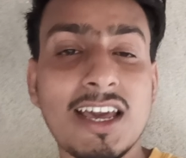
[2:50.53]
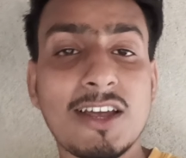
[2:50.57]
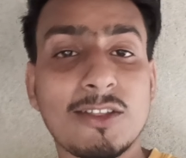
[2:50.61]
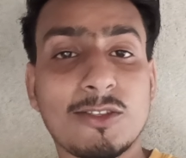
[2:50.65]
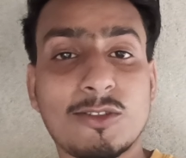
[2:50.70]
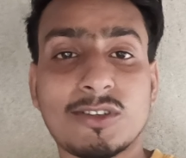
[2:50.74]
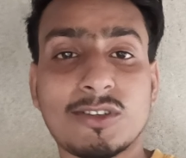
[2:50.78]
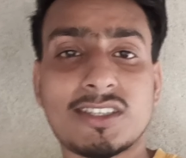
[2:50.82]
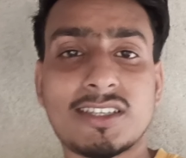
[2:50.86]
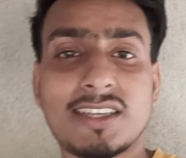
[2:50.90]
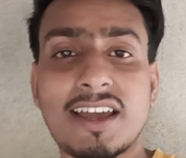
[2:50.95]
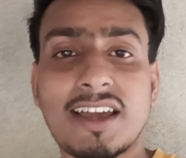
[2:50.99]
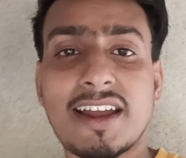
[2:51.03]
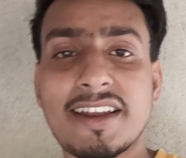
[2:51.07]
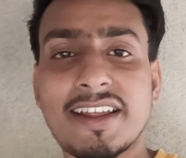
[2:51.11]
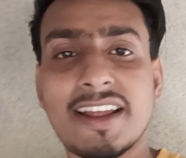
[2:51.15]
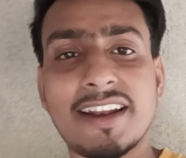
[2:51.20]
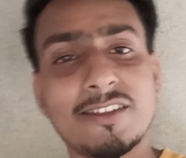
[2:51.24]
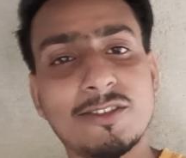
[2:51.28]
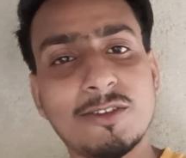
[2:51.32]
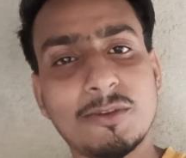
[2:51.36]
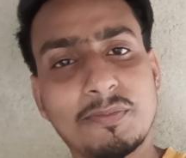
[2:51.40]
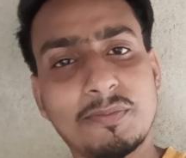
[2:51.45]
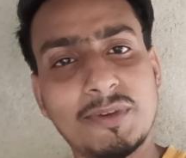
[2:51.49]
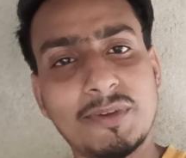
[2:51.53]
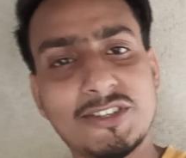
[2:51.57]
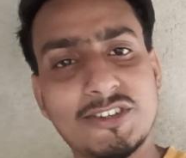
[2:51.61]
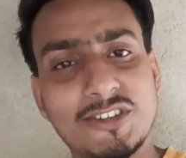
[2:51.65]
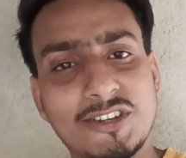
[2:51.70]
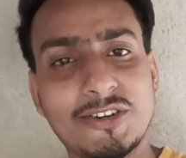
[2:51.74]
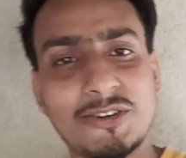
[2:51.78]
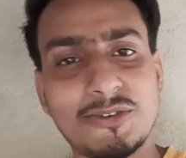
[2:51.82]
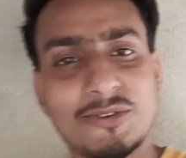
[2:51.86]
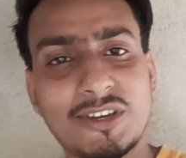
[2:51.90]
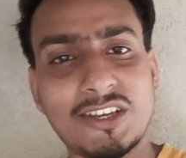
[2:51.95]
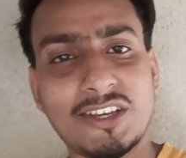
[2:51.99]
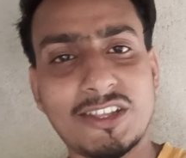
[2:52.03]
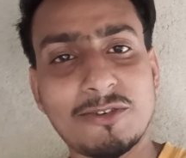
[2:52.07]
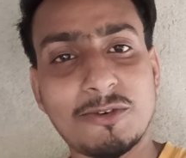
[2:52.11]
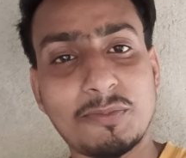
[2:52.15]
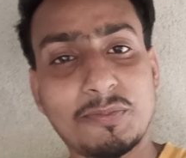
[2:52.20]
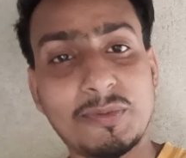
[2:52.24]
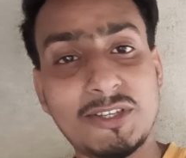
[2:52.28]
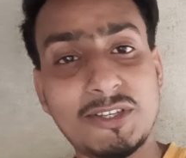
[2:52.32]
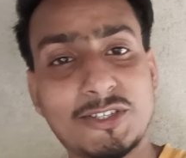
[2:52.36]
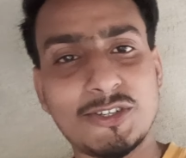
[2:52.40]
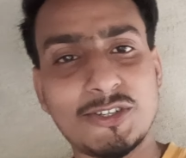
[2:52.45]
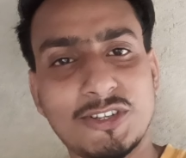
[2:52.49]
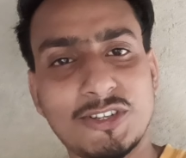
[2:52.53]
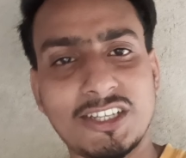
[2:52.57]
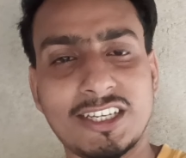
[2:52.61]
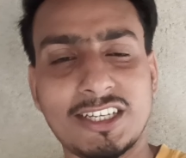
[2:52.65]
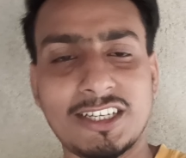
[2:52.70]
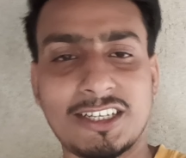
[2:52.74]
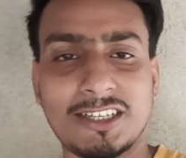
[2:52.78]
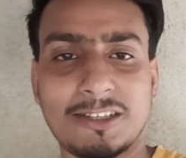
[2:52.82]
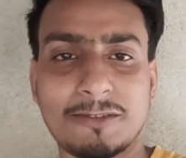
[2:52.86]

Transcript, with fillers: তো সে আইডিয়া নিয়ে তোর পিছনে ঢুকিয়ে দেবো পিছনে